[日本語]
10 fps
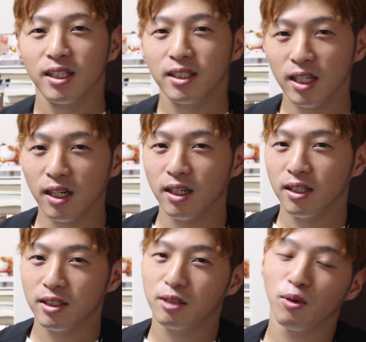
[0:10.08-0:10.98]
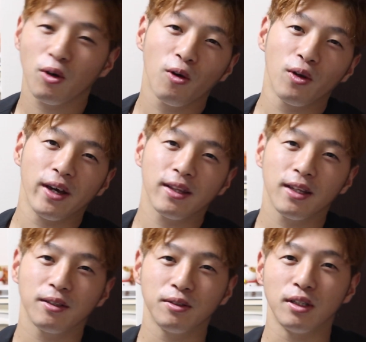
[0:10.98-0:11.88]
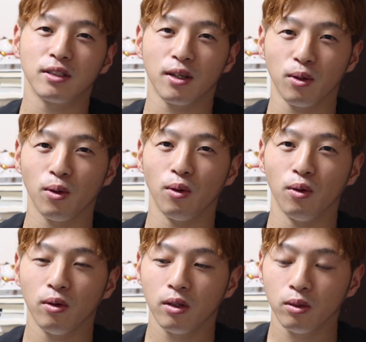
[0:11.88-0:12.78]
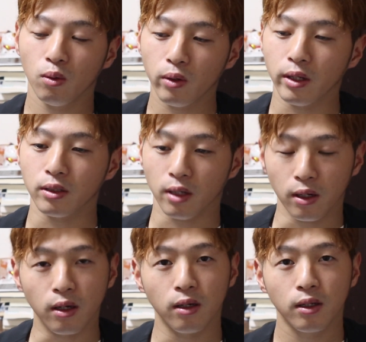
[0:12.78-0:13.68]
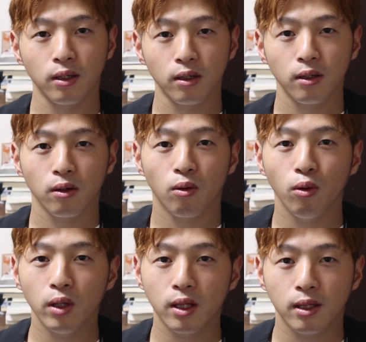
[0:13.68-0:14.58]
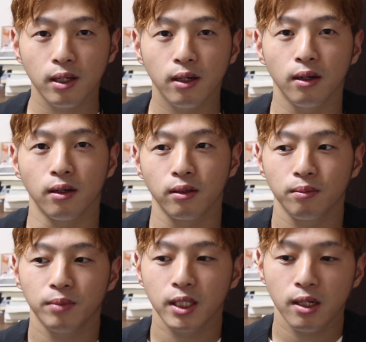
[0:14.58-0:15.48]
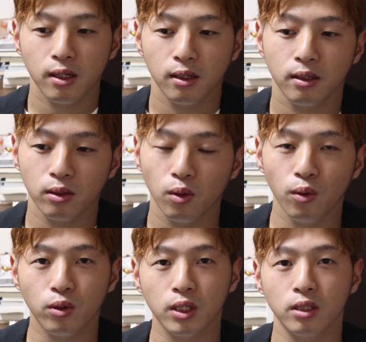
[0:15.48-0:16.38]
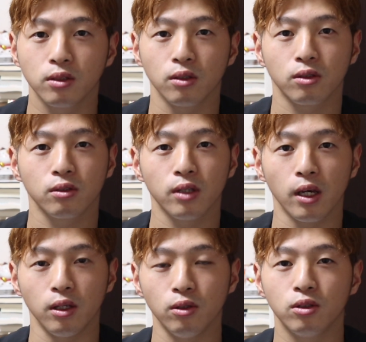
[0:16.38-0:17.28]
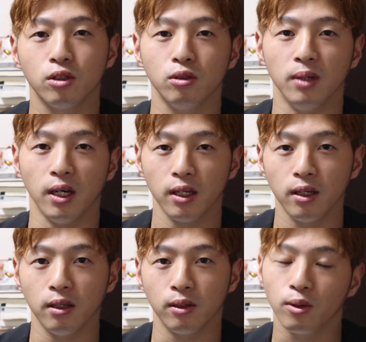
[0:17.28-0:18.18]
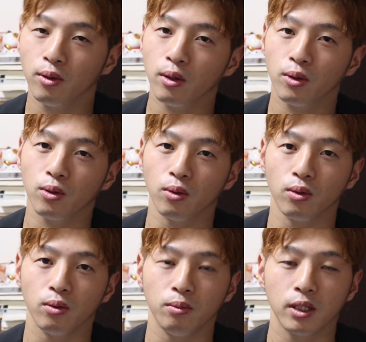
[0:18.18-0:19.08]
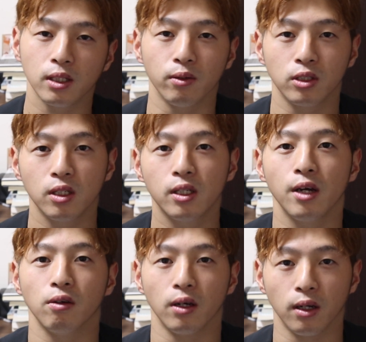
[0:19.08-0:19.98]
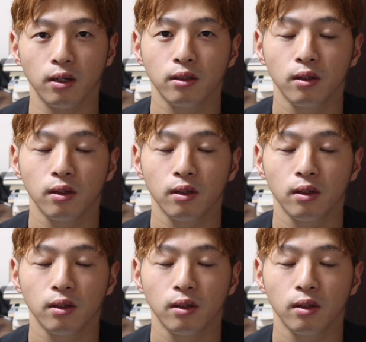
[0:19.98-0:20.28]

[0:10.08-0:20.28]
イさあ質問コーナーやっていくんですけどどうなんですかねこういったまだ登録者数の少ない YouTuber でどんなことを皆さんは知りたいのかな